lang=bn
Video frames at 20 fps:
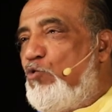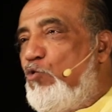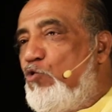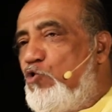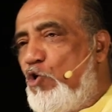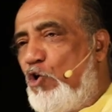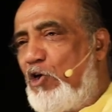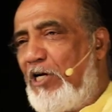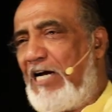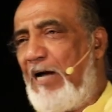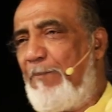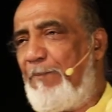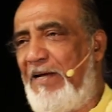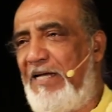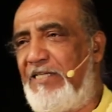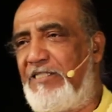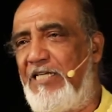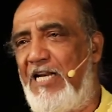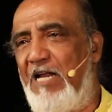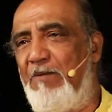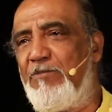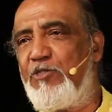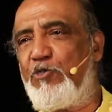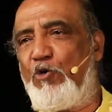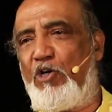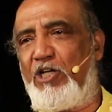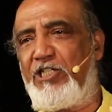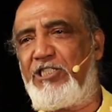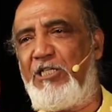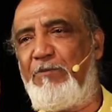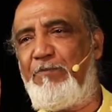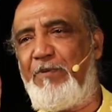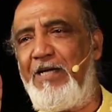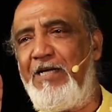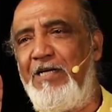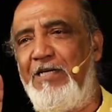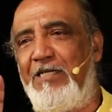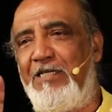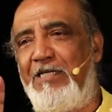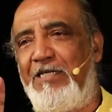দুশো টাকা পেয়েছিলাম স্কলারশিপে
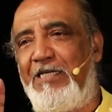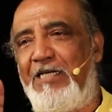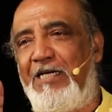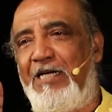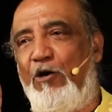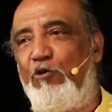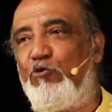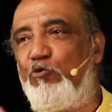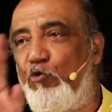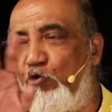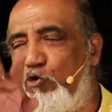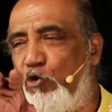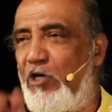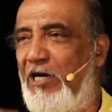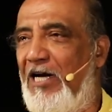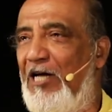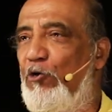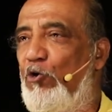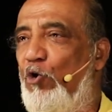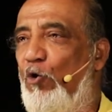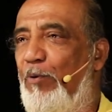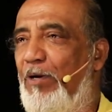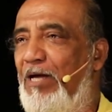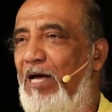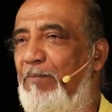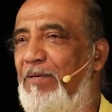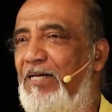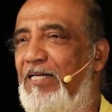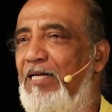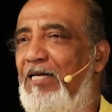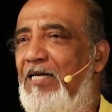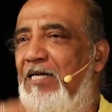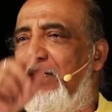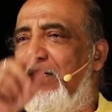ওই দুশো টাকার লোভে আমি